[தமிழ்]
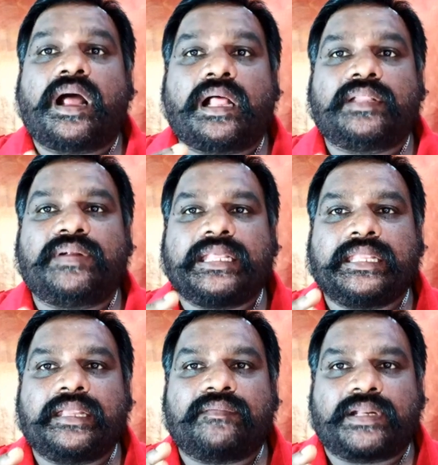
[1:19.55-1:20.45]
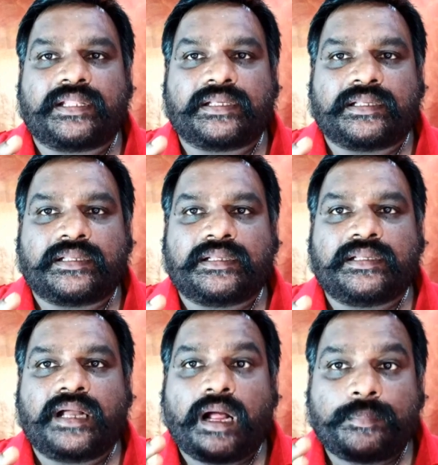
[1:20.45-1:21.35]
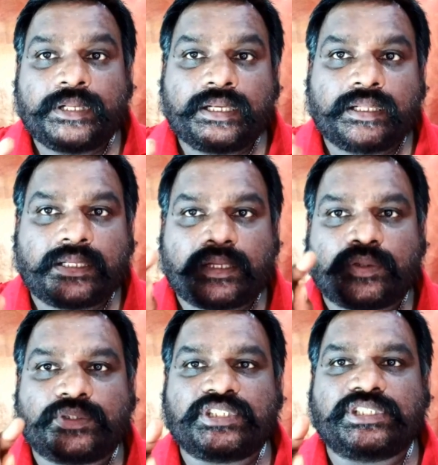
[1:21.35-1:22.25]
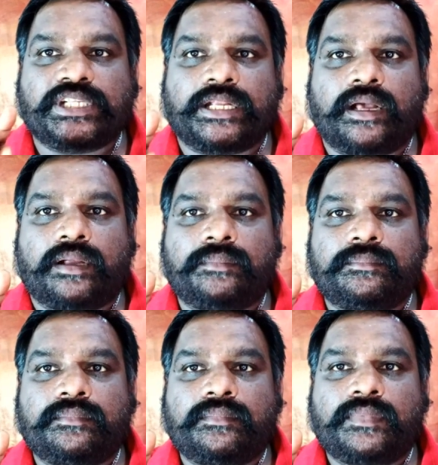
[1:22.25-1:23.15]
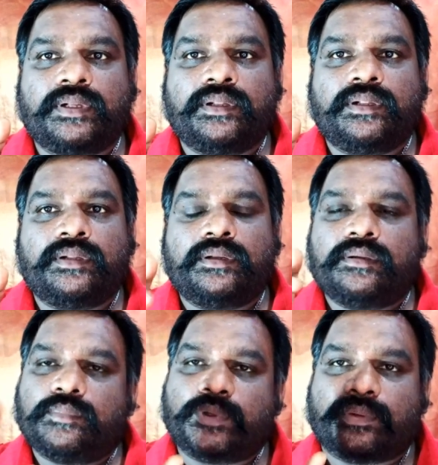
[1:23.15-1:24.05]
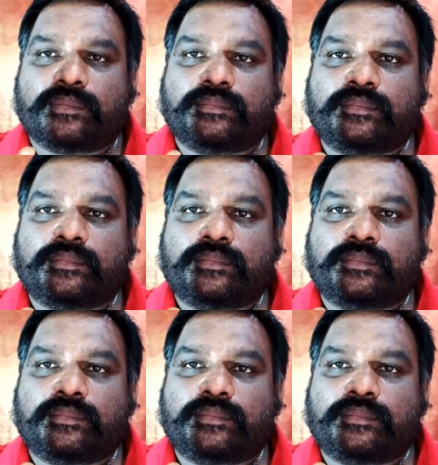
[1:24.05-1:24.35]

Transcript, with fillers: அந்த வழி ஏன் வருது அப்படின்னு நீங்கள் யோசிச்சிங்கன்னா போதும்